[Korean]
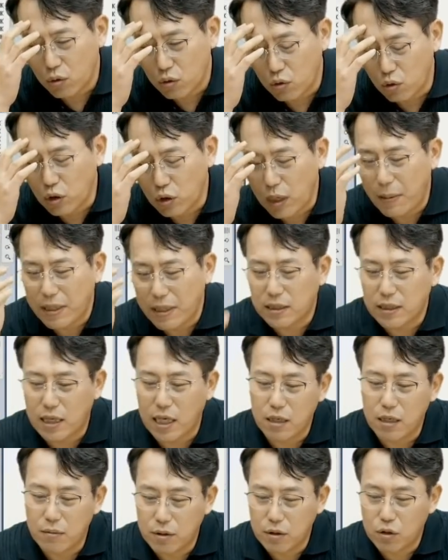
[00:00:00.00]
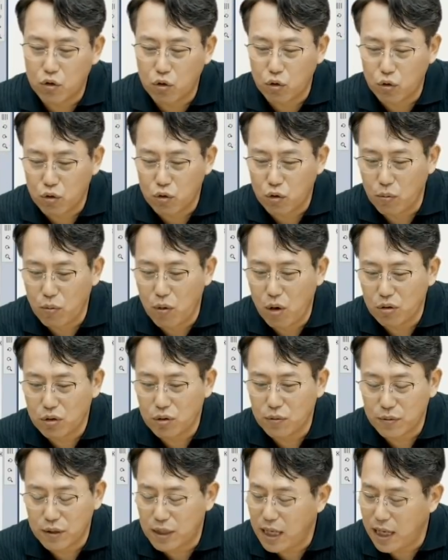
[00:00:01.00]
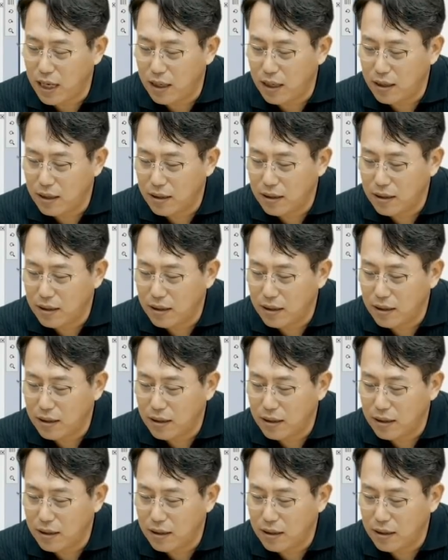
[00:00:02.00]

동네방네 다니면서 욕먹었습니다.